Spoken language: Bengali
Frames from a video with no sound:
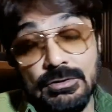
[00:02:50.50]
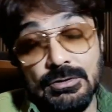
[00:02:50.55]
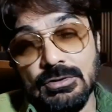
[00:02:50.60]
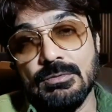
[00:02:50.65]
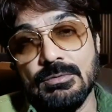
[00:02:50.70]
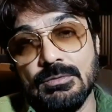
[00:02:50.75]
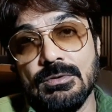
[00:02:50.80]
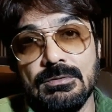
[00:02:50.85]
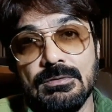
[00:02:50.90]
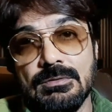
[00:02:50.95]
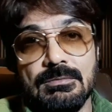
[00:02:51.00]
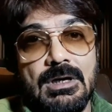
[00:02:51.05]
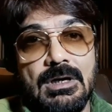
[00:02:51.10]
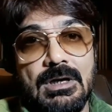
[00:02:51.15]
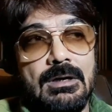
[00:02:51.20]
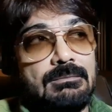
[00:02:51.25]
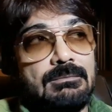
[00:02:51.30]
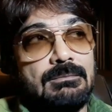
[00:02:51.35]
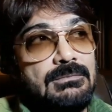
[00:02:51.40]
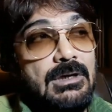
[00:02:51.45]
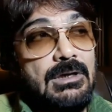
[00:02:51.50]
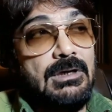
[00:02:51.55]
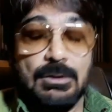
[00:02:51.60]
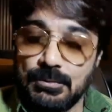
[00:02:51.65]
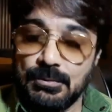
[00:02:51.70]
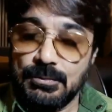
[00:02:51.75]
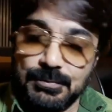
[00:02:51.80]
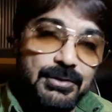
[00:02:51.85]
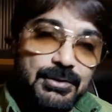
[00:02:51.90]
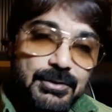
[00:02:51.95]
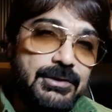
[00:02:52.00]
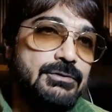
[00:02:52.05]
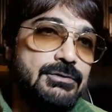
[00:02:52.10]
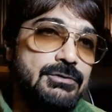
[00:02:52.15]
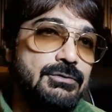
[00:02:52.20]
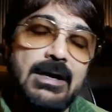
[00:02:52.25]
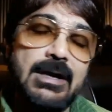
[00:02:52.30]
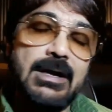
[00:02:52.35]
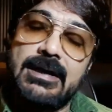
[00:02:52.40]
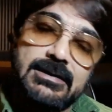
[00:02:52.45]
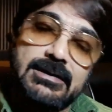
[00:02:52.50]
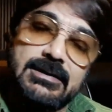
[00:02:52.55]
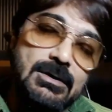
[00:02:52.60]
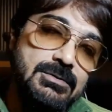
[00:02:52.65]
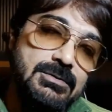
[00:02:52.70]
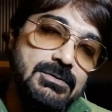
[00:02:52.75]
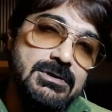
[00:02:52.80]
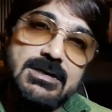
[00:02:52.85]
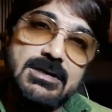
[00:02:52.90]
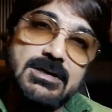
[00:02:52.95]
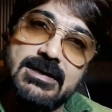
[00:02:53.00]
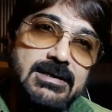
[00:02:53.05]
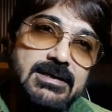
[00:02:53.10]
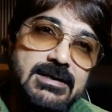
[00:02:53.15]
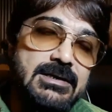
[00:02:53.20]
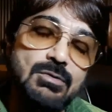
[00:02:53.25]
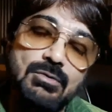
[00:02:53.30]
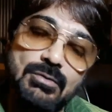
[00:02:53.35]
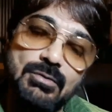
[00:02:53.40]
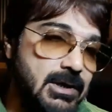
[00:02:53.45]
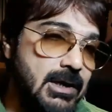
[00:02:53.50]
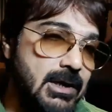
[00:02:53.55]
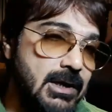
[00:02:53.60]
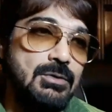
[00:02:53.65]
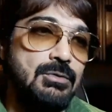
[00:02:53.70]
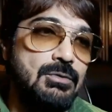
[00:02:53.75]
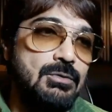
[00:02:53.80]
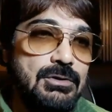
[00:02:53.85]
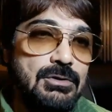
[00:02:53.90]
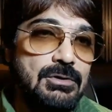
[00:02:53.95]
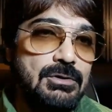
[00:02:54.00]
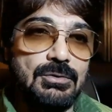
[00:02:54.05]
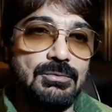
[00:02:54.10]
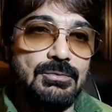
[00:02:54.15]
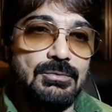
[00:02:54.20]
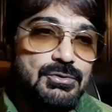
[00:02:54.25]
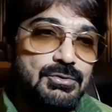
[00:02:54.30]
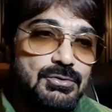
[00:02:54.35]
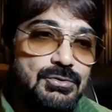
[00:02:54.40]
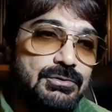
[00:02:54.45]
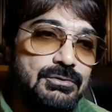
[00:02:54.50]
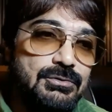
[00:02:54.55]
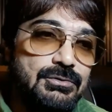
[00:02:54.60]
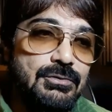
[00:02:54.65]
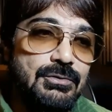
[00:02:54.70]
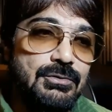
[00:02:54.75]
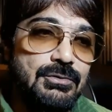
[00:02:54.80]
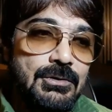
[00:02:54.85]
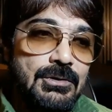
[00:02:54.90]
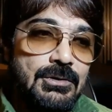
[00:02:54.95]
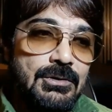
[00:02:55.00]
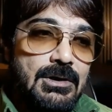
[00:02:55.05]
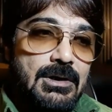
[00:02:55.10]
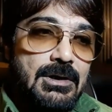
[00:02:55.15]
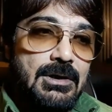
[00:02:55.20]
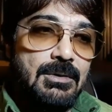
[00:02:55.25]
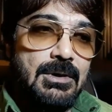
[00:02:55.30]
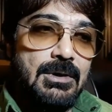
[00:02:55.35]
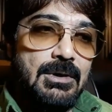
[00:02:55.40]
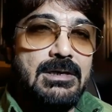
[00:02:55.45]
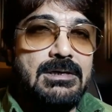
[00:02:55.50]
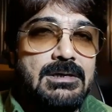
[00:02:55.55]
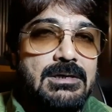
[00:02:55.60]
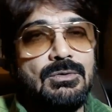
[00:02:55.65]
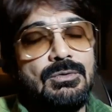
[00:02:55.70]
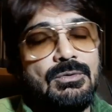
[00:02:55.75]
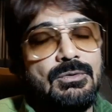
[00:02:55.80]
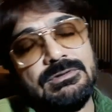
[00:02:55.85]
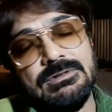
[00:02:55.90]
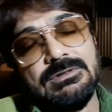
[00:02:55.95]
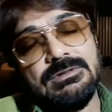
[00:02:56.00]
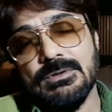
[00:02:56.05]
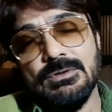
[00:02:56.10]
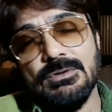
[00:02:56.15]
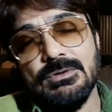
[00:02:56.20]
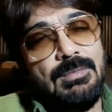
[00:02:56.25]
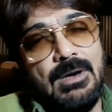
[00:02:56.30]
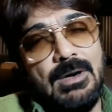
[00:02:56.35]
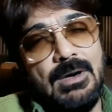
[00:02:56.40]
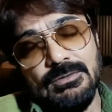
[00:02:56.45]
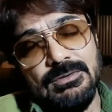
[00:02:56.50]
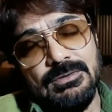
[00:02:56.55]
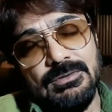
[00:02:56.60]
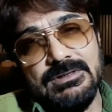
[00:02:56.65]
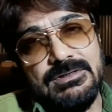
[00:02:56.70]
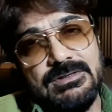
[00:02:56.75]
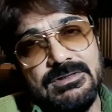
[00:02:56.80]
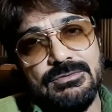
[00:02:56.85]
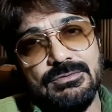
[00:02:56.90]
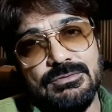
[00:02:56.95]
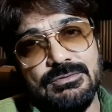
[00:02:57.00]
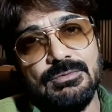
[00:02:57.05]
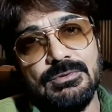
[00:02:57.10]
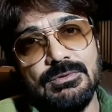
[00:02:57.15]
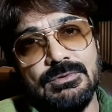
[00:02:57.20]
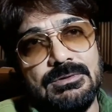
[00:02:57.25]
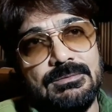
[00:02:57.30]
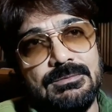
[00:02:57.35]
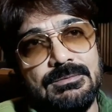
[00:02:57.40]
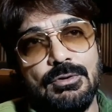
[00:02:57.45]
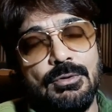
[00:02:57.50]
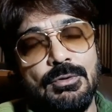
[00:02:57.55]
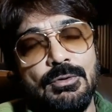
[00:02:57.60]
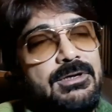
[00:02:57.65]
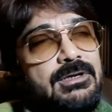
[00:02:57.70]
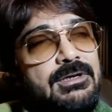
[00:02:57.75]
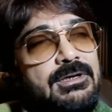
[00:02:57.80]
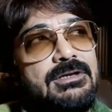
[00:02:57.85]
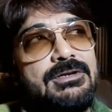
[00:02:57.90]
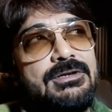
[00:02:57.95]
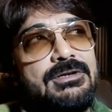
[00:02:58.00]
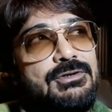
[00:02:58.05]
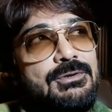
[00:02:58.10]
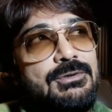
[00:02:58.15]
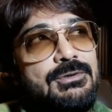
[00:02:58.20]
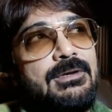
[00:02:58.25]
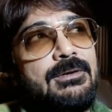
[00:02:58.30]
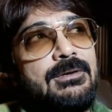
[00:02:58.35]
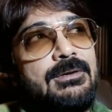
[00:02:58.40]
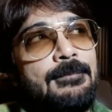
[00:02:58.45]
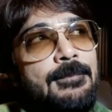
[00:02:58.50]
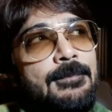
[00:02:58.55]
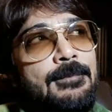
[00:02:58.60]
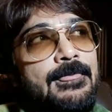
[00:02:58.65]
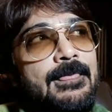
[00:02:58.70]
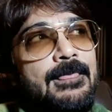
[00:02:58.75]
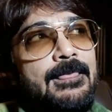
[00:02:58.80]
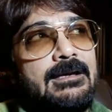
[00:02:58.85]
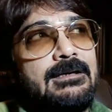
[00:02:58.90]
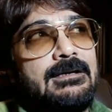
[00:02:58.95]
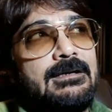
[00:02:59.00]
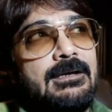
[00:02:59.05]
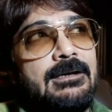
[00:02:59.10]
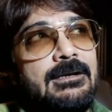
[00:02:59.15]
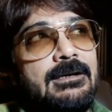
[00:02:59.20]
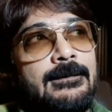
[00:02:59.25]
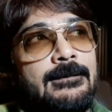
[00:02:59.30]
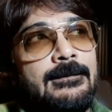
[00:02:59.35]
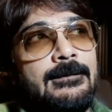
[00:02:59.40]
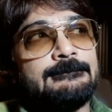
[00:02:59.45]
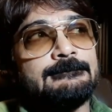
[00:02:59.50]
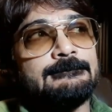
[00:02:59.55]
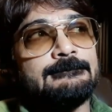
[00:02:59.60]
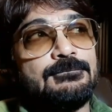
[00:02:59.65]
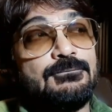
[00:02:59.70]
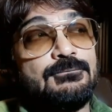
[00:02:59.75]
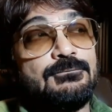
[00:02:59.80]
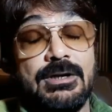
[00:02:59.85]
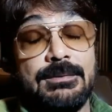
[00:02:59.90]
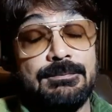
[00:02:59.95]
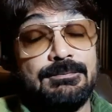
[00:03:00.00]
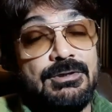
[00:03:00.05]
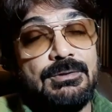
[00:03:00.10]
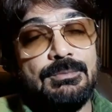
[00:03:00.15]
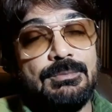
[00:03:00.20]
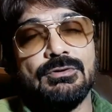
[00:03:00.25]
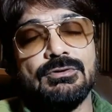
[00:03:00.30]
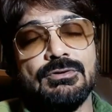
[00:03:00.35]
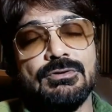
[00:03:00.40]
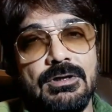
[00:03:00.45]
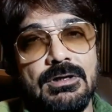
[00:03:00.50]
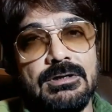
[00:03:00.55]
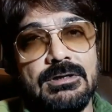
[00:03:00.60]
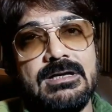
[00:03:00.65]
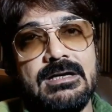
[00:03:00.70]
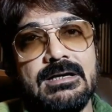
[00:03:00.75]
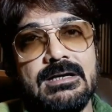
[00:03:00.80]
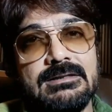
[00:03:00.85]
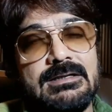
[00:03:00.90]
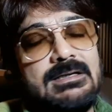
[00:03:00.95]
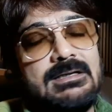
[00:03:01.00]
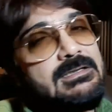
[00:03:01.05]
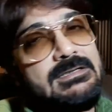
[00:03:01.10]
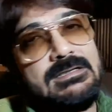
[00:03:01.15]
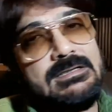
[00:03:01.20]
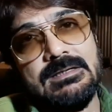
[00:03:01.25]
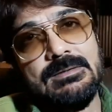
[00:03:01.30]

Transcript: কঠিনতম বা লালন ফকির এটাও ঠিক ইকুয়ালি একটা কঠিনতম চরিত্র এবং এটা করতে আমার খুব ভালো লেগেছে এটুকু বলতে পারি অভিনেতা হিসেবে একটা তৃপ্তি বোধ করার জায়গা